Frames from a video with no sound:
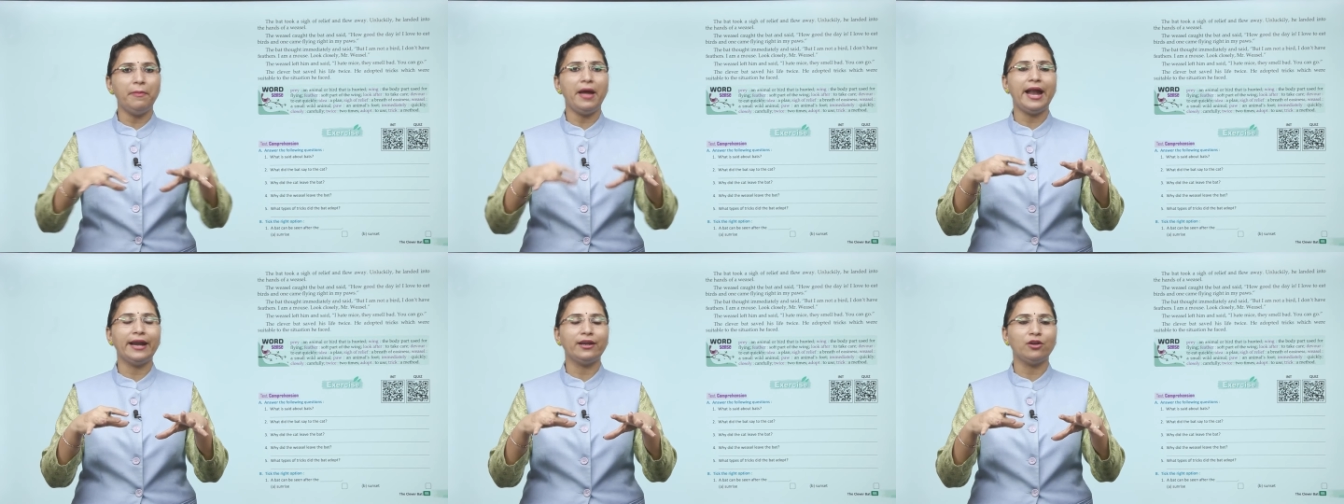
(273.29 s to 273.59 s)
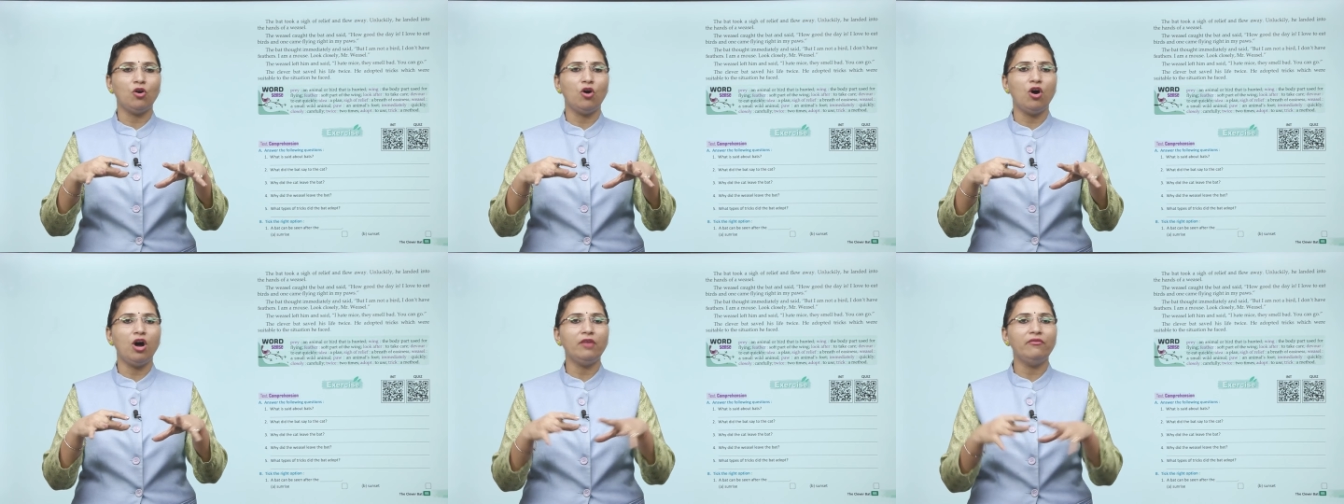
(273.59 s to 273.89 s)

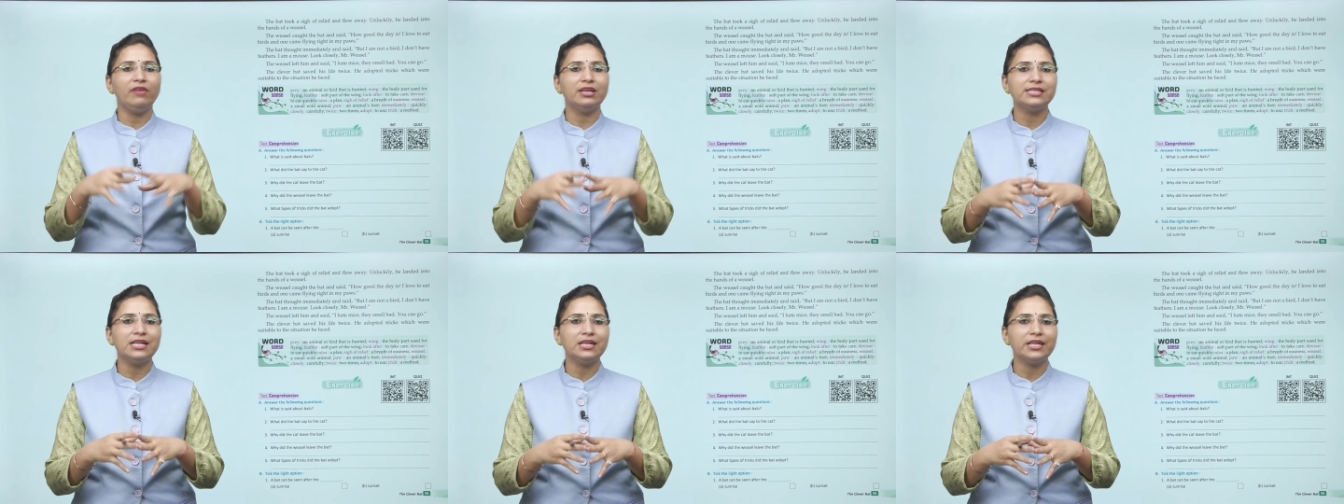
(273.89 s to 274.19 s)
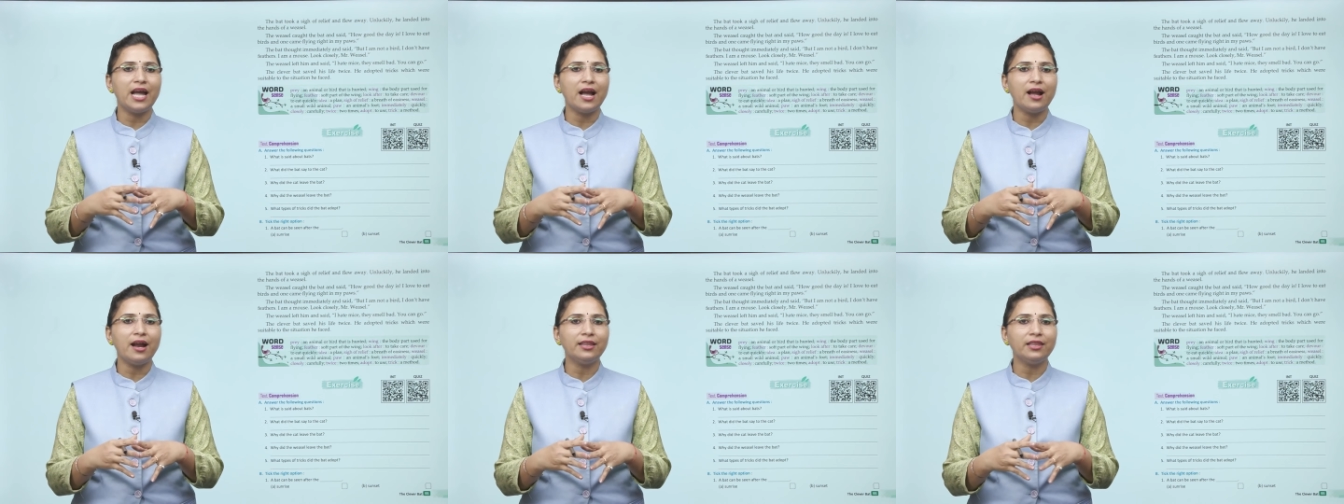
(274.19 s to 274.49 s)
बैट और वेसल
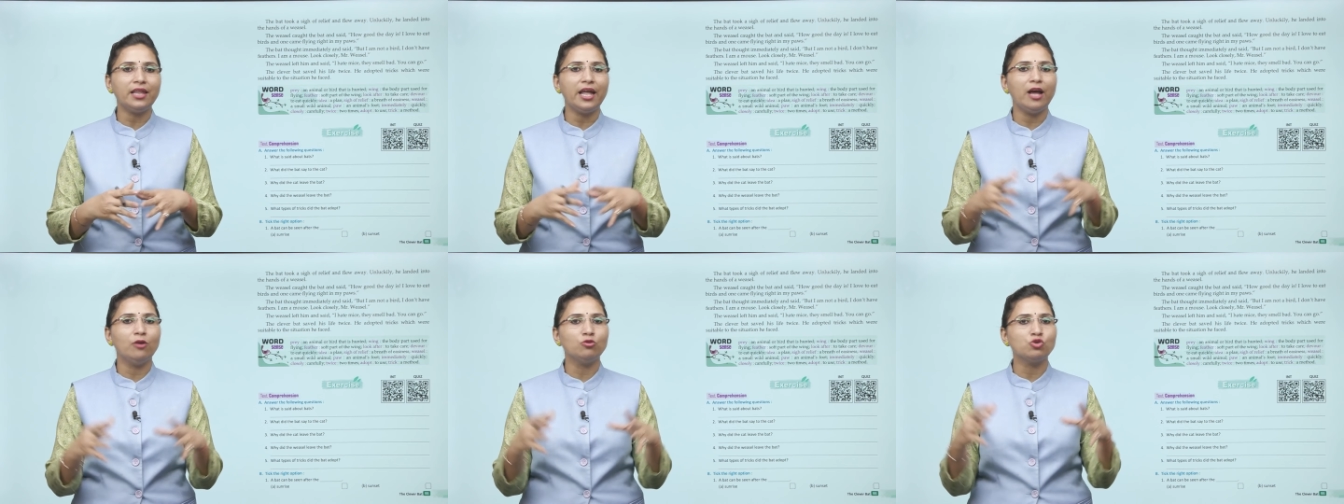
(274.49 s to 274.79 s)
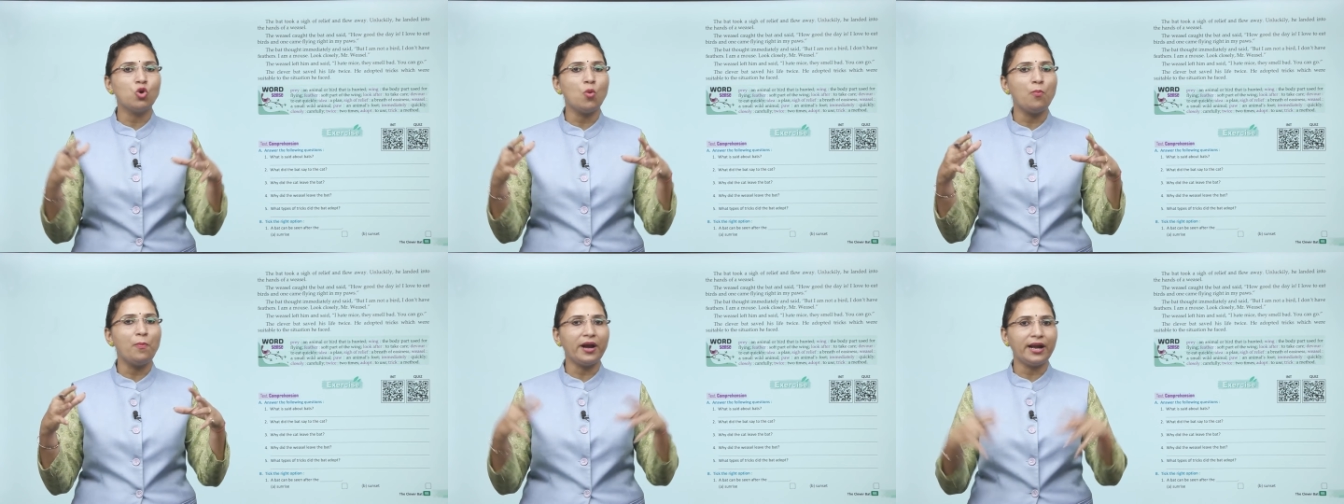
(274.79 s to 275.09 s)
क्या करता है
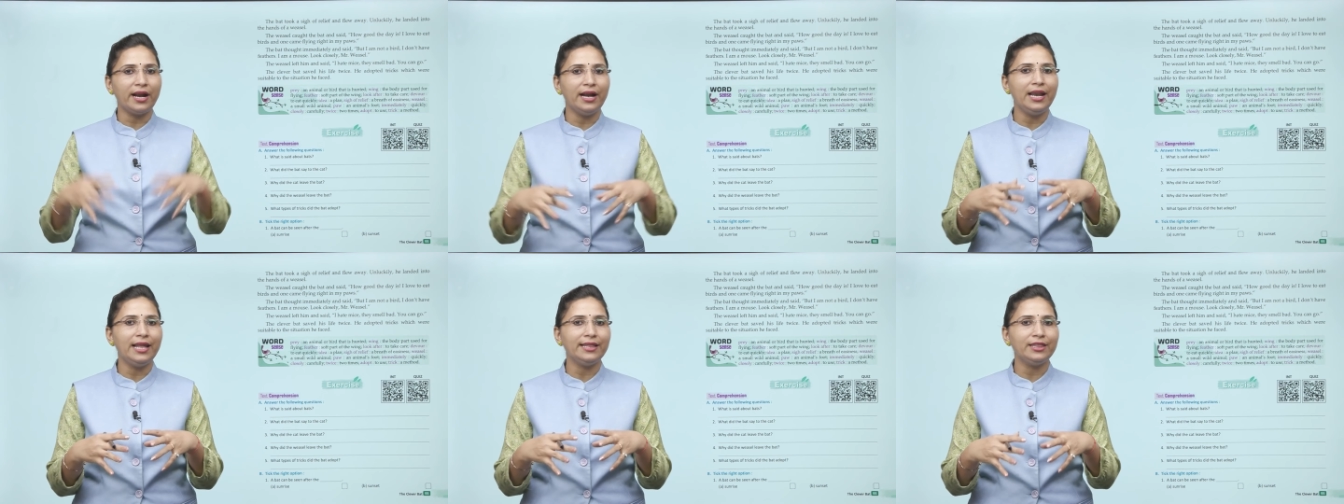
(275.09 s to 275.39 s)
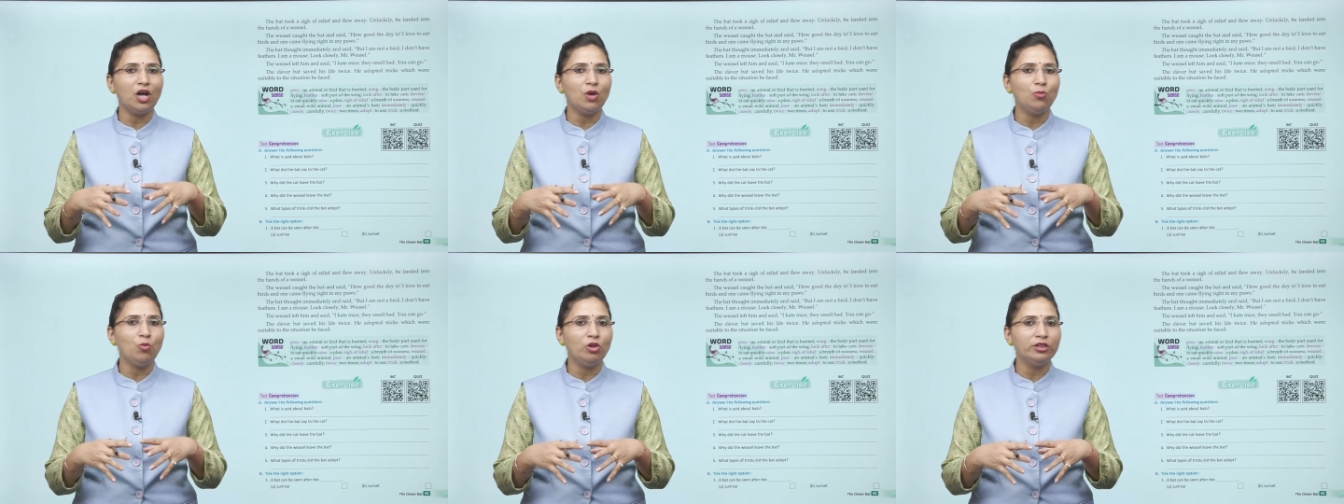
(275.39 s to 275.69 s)
उसको पकड़
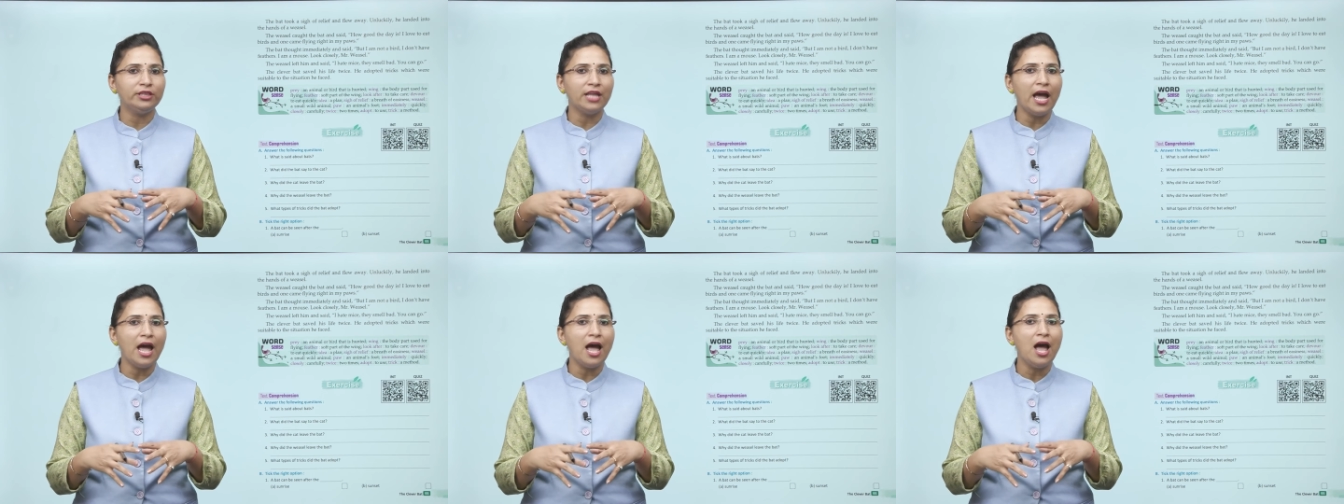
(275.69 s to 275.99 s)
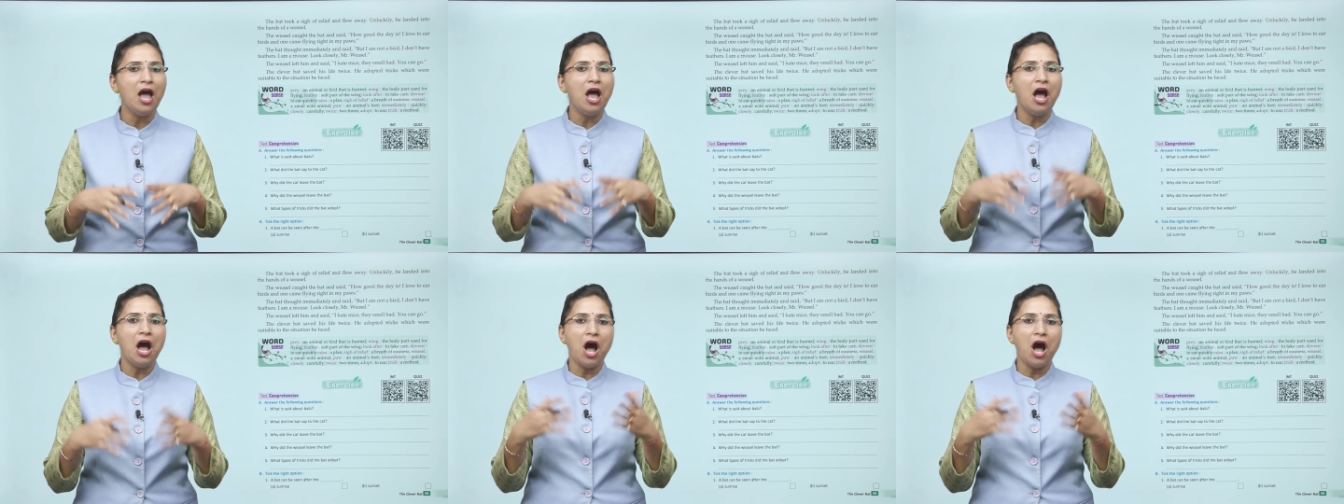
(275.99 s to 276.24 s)
लेता है और बोलता है